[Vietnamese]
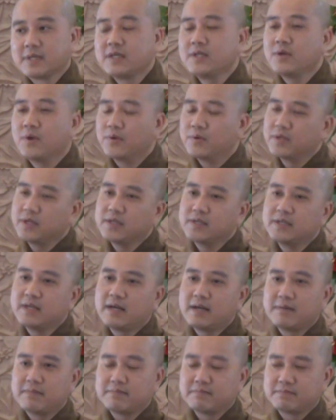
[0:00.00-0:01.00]
thí dụ
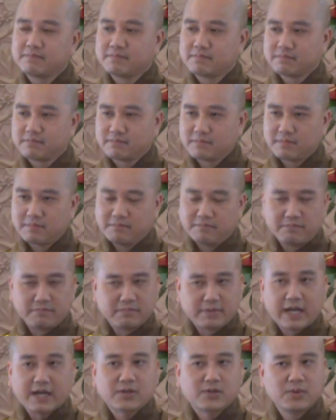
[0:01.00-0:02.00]
như
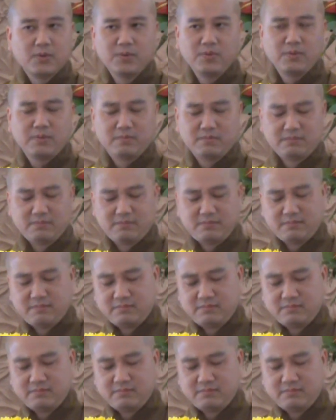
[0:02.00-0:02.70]
các chú